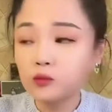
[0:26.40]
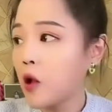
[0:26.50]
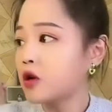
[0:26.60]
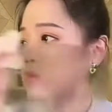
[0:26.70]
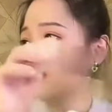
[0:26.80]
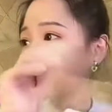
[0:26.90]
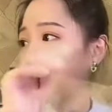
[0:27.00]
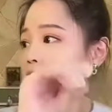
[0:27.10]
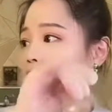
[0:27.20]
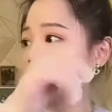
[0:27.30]
这不咋讲，
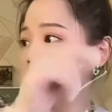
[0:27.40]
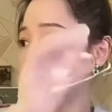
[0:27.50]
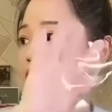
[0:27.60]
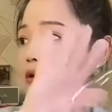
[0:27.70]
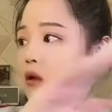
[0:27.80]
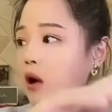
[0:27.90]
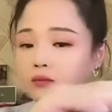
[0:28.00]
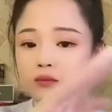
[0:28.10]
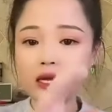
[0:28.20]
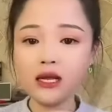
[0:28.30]

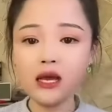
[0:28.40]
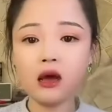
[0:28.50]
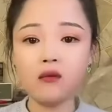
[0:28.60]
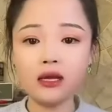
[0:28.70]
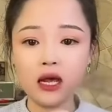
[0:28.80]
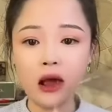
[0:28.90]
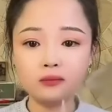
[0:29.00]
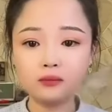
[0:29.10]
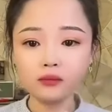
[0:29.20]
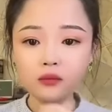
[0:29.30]
他咋没变化一天？
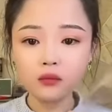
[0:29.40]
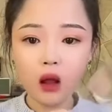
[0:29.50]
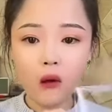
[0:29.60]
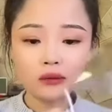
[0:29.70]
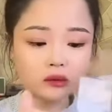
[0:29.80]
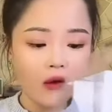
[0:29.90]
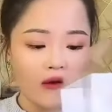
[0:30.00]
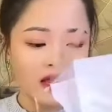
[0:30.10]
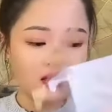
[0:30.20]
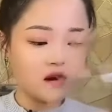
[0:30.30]

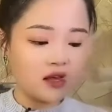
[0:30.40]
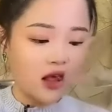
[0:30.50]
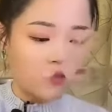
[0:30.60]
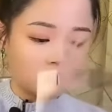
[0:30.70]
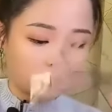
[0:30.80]
颜色一下，